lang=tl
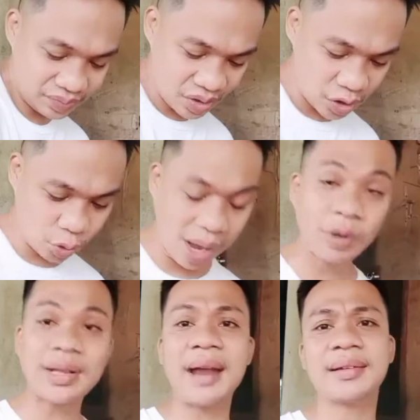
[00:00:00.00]
So ang among
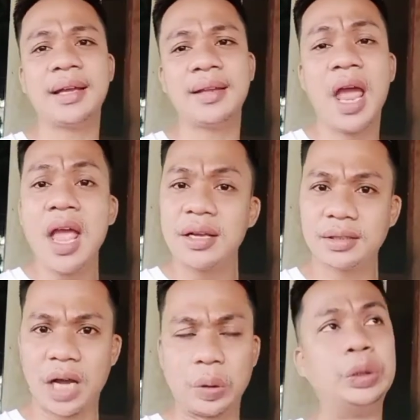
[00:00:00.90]
target
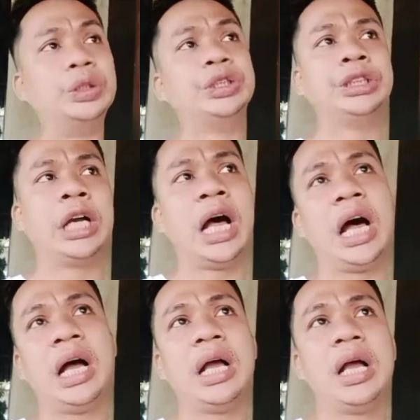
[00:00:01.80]
karon
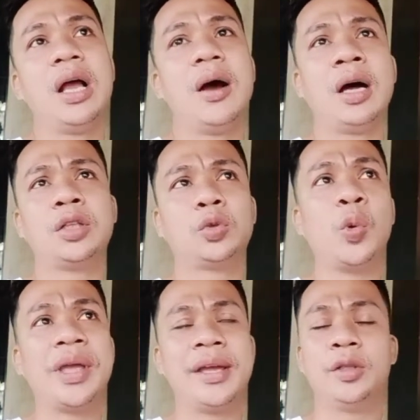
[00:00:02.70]
nga uh,
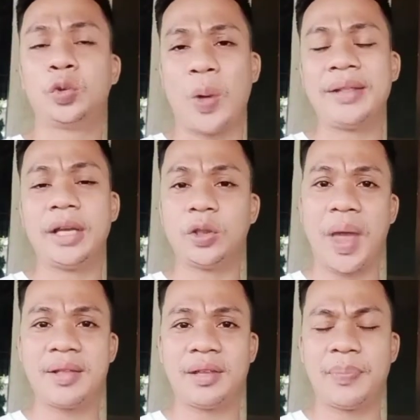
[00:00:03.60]
tuig
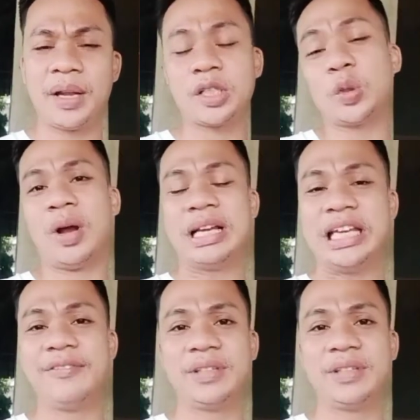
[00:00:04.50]
2020 para sa ato nga gift